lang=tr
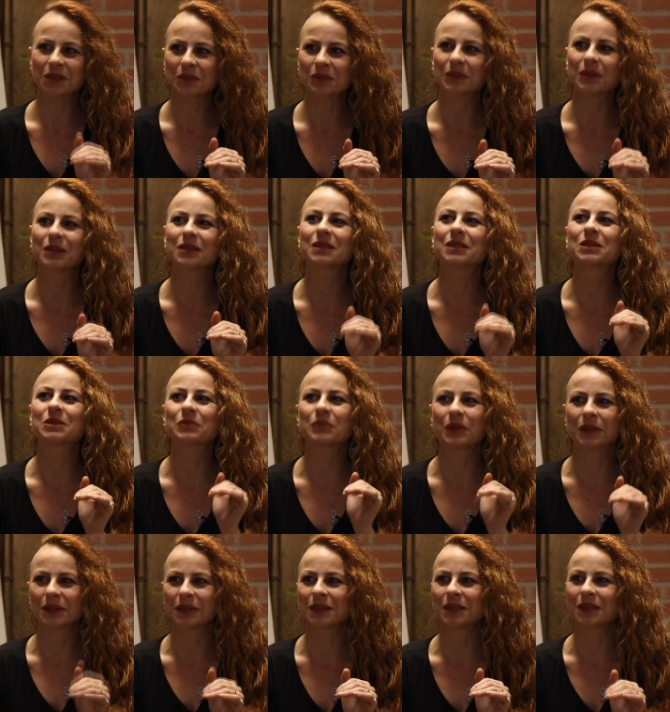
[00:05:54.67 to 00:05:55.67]
O ne zaman ki
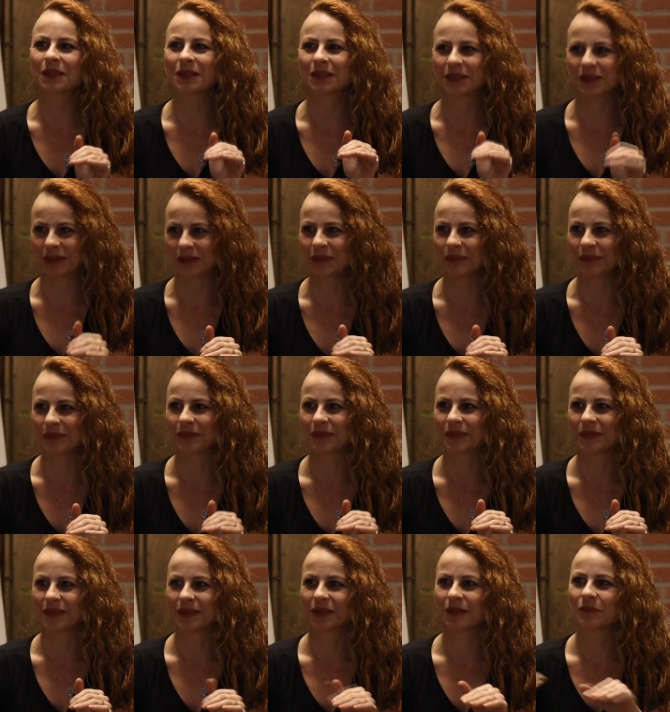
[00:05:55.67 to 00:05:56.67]
İspanya'ya gittim,
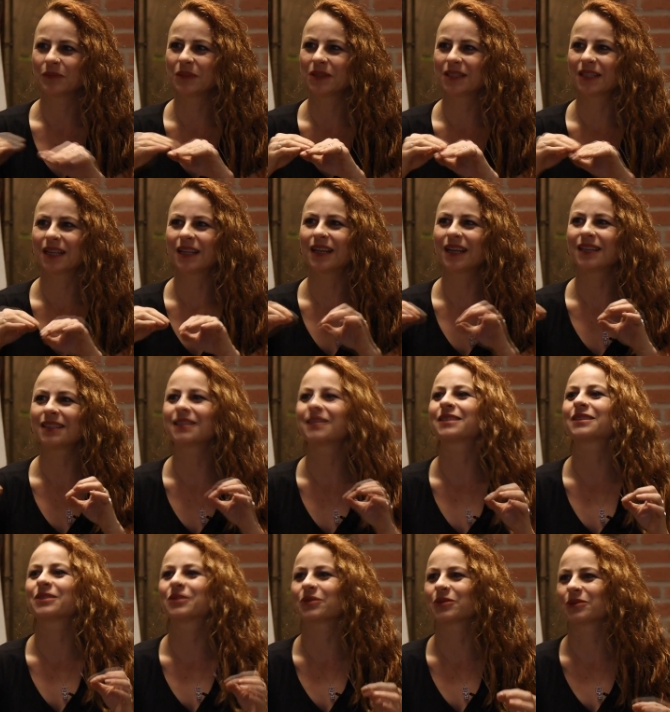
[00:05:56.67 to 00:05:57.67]
bir şeyler
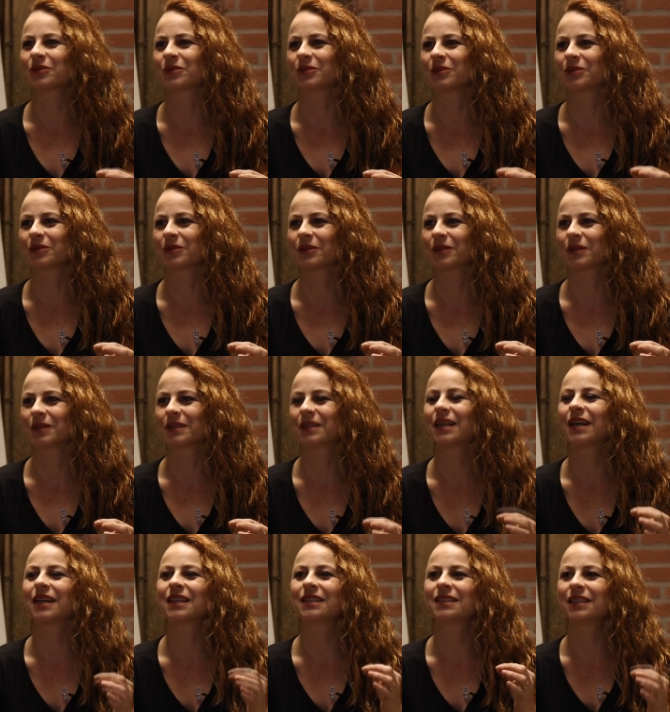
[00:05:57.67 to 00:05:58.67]
yerine oturdu.
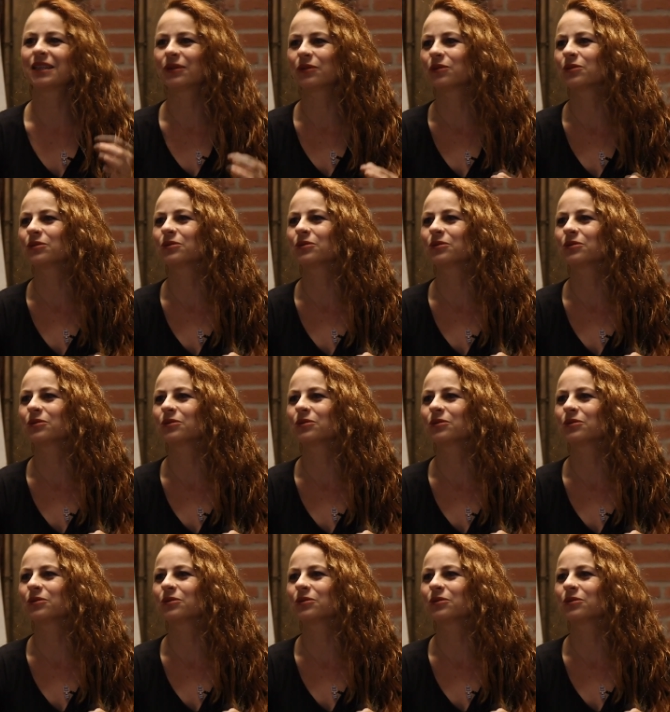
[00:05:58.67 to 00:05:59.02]
Yani ne